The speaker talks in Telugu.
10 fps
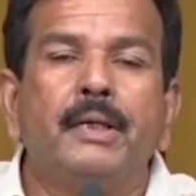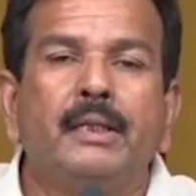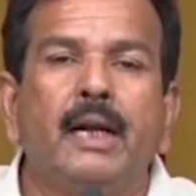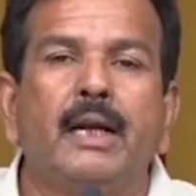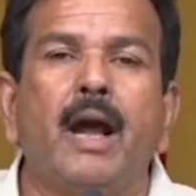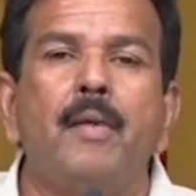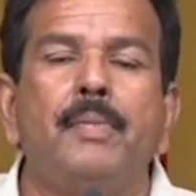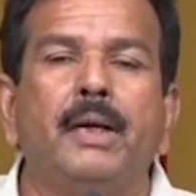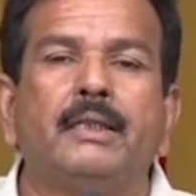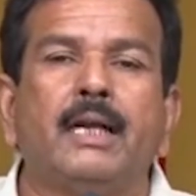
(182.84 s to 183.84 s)
ఒక కమర్షియల్
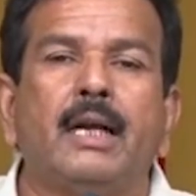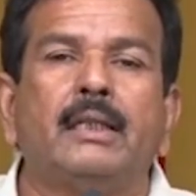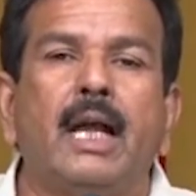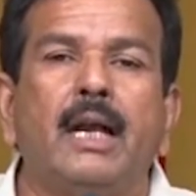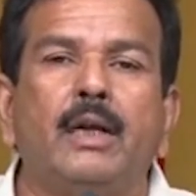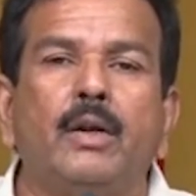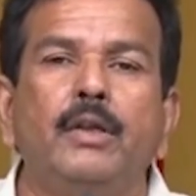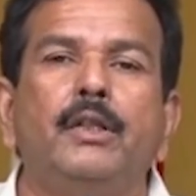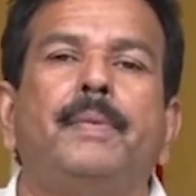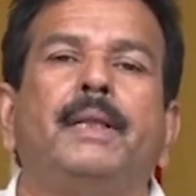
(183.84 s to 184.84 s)
కాంప్లెక్స్
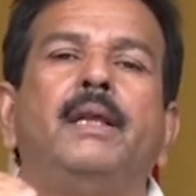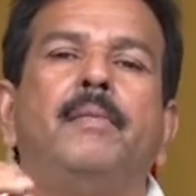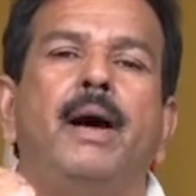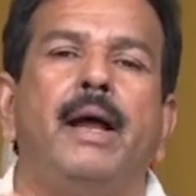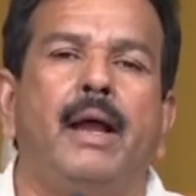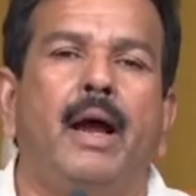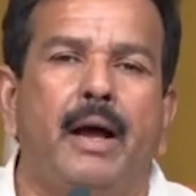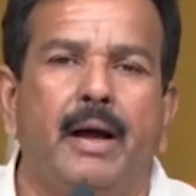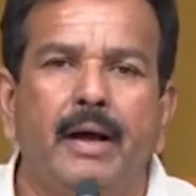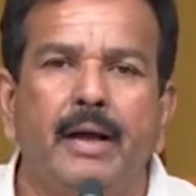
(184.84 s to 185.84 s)
కడతానంటో ఇది పెద్ద
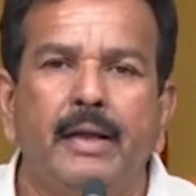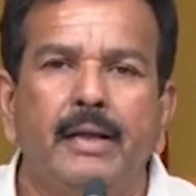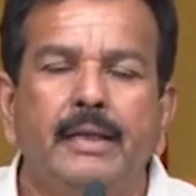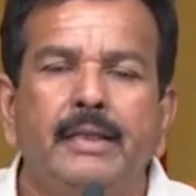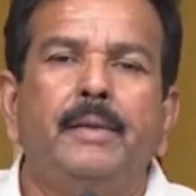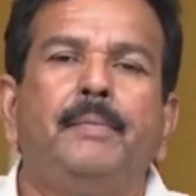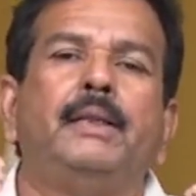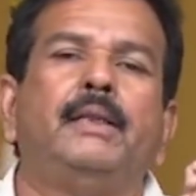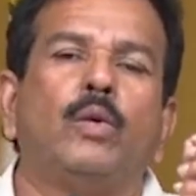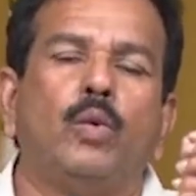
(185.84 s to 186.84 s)
మాయా
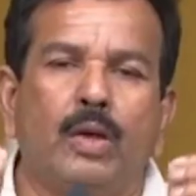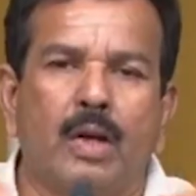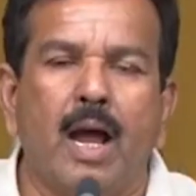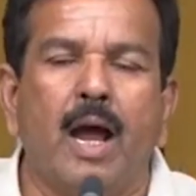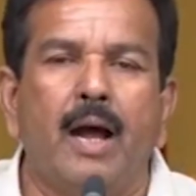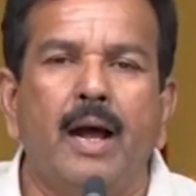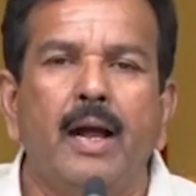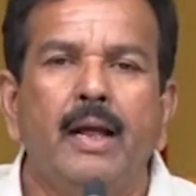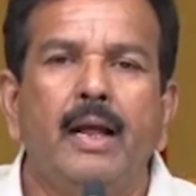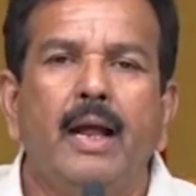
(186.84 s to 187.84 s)
ఇది పెద్ద కుట్ర
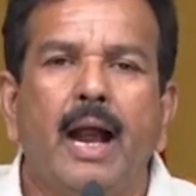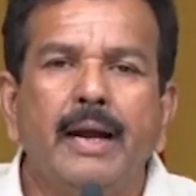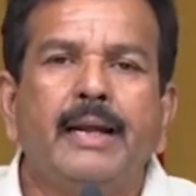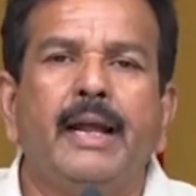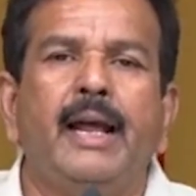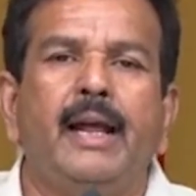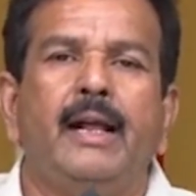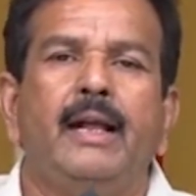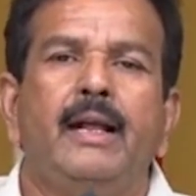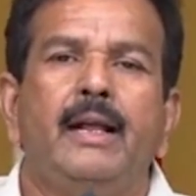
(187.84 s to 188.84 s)
అంటే
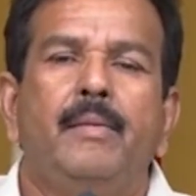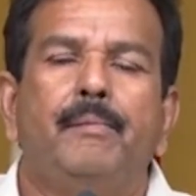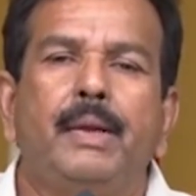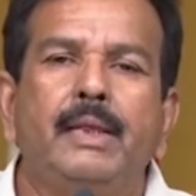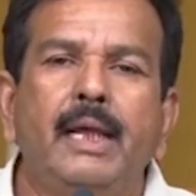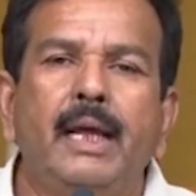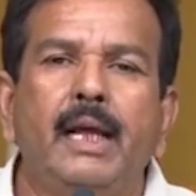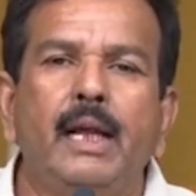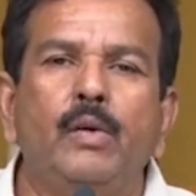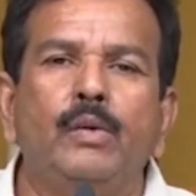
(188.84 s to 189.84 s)

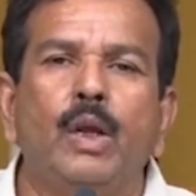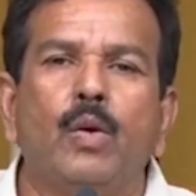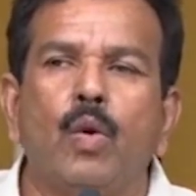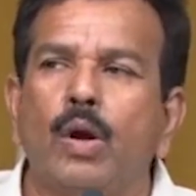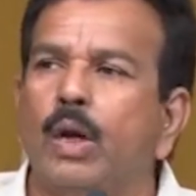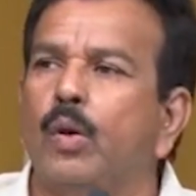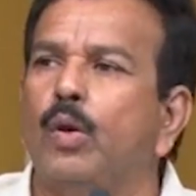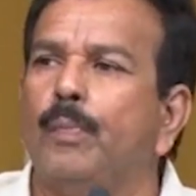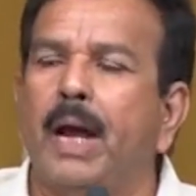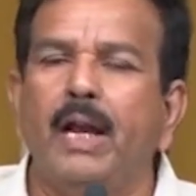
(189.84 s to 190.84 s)
పదిహేను వందల
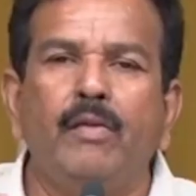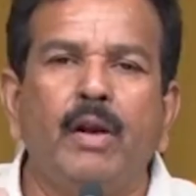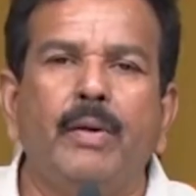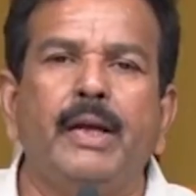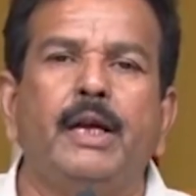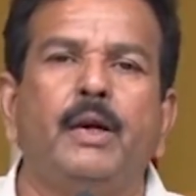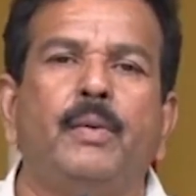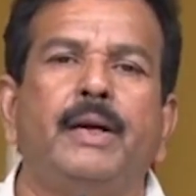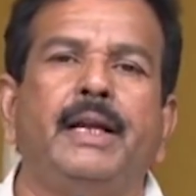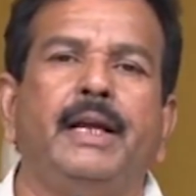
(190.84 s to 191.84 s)
కోట్ల రూపాయలు
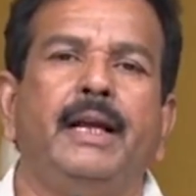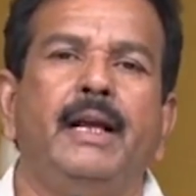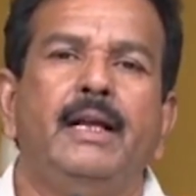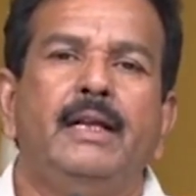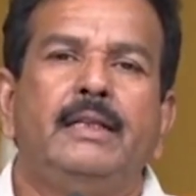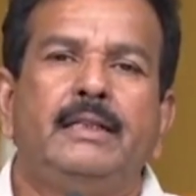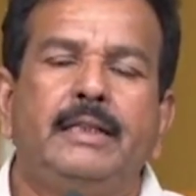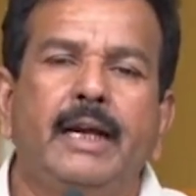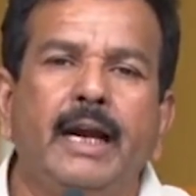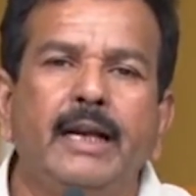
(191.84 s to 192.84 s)
విలువైనటువంటి
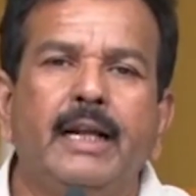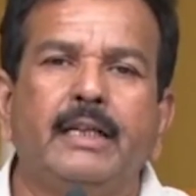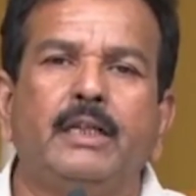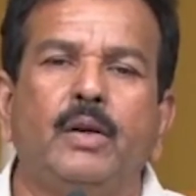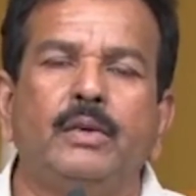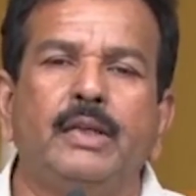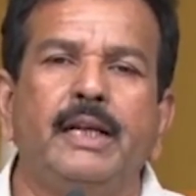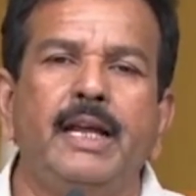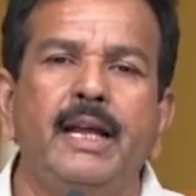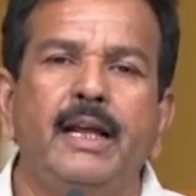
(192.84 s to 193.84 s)
స్టేట్ గెస్ట్
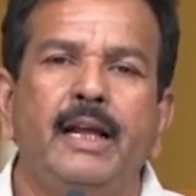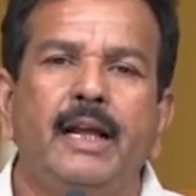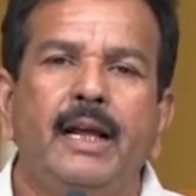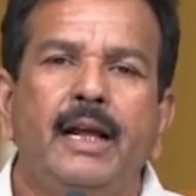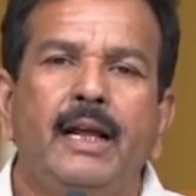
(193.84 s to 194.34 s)
హౌస్ని